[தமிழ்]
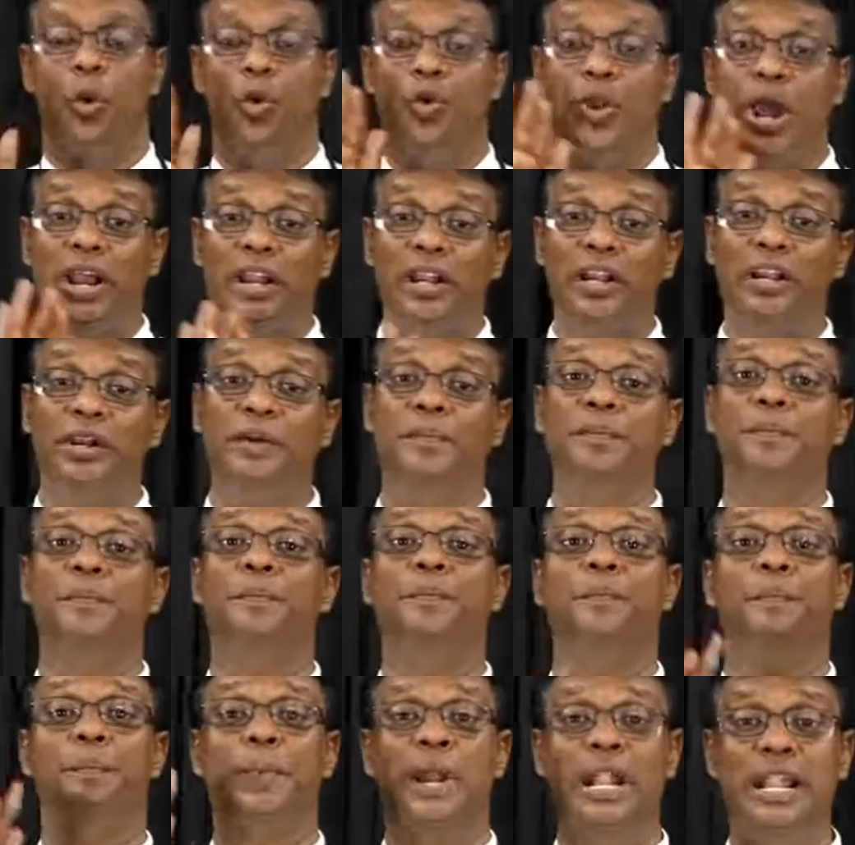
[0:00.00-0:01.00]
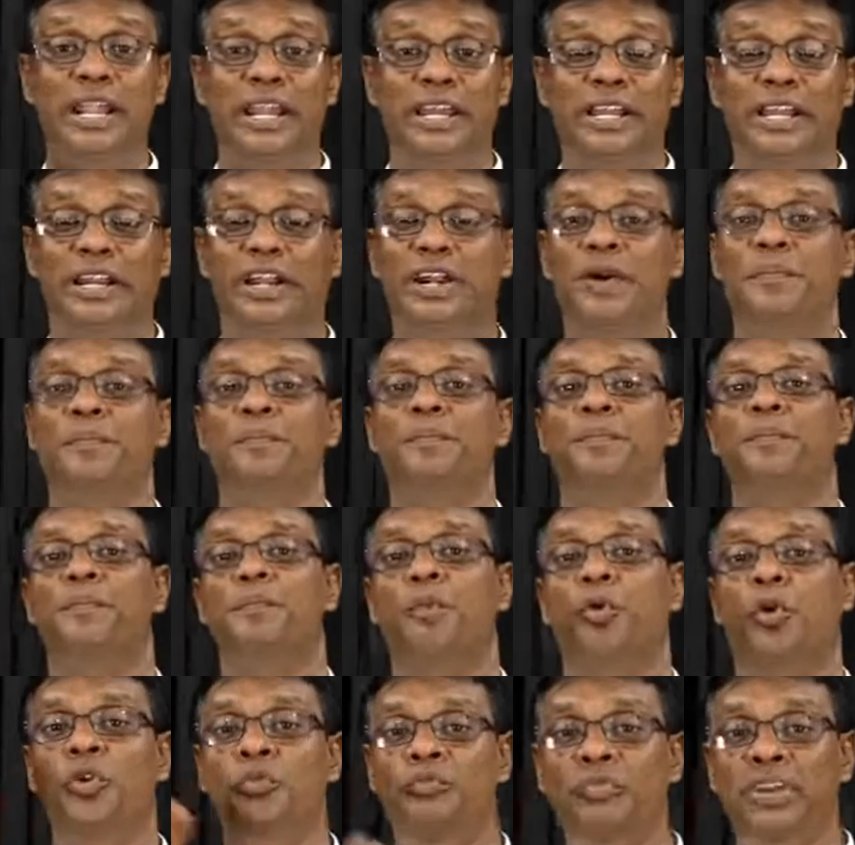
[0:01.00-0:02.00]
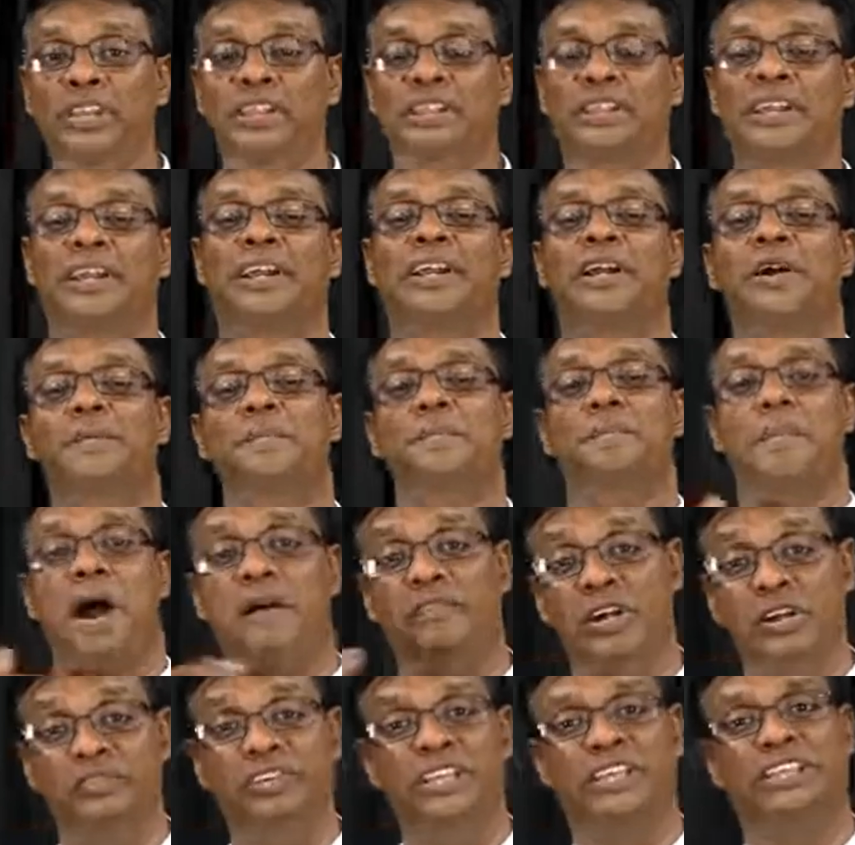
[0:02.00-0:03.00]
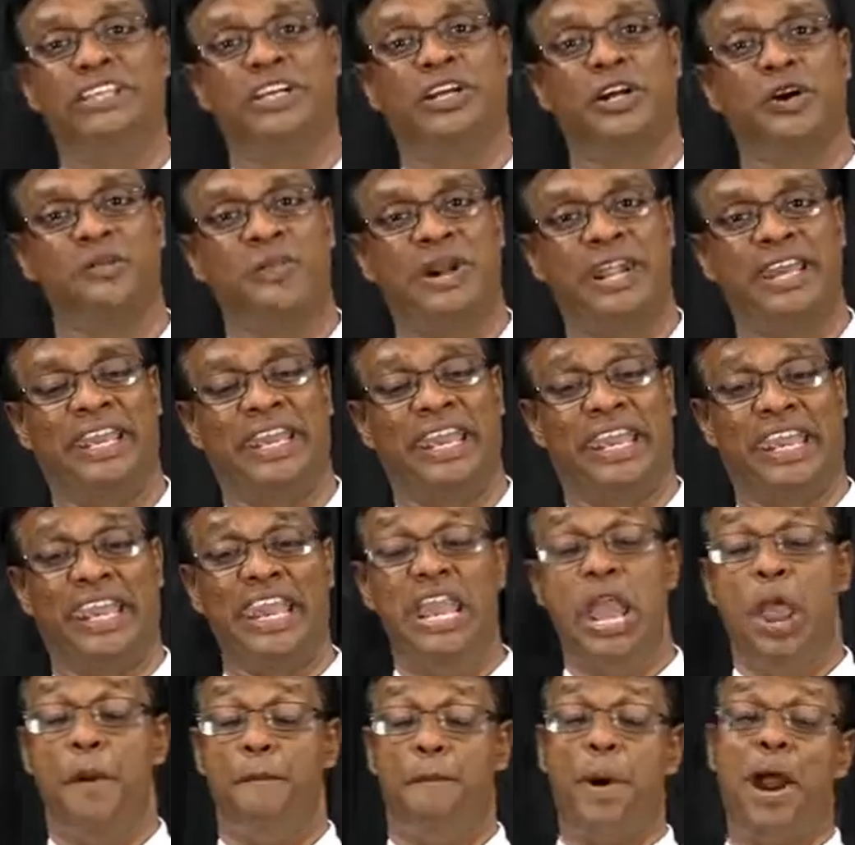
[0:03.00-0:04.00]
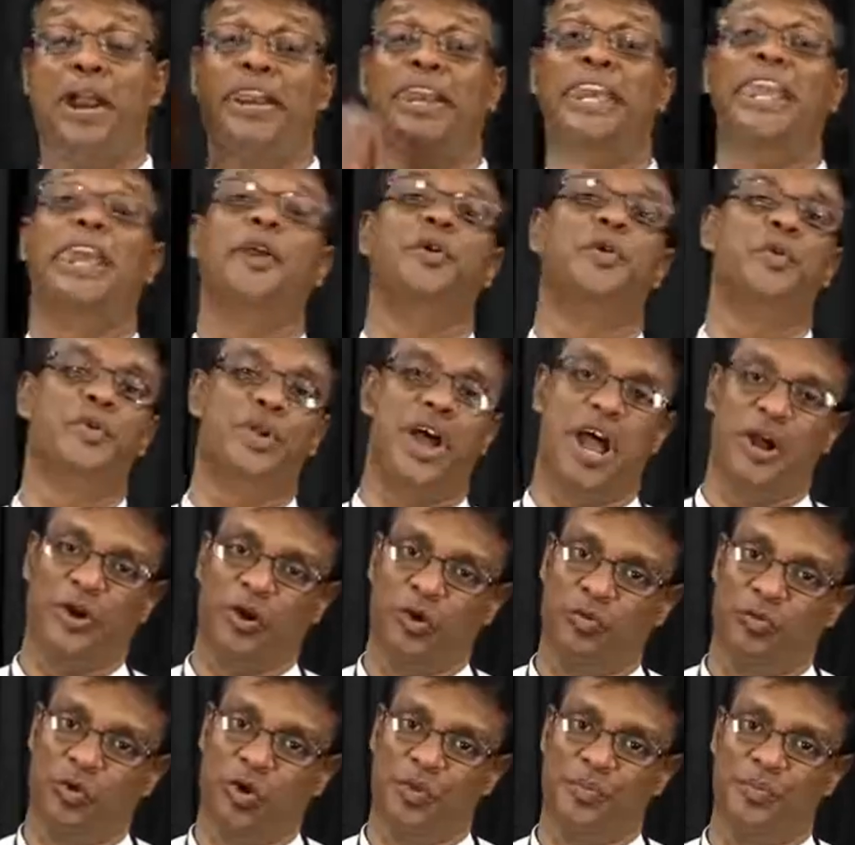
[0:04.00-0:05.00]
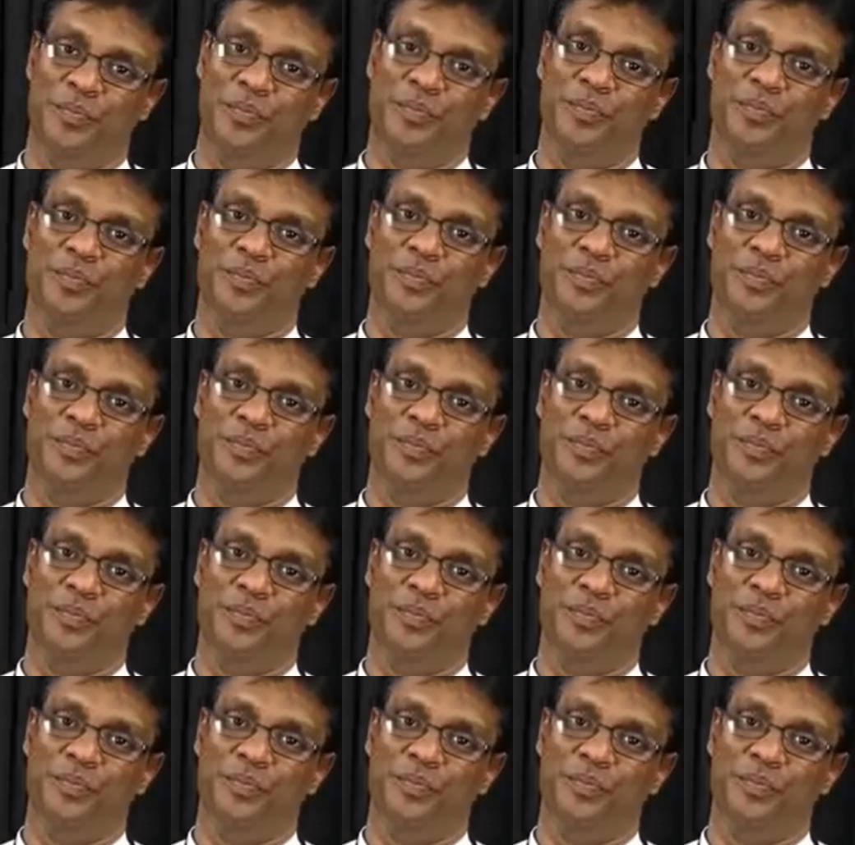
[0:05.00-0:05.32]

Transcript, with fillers: உனக்கும் பெண்ணுக்கும் உன் வித்துக்கும் அவள் வித்துக்கும் இடையே பகையை உண்டாக்குவோம்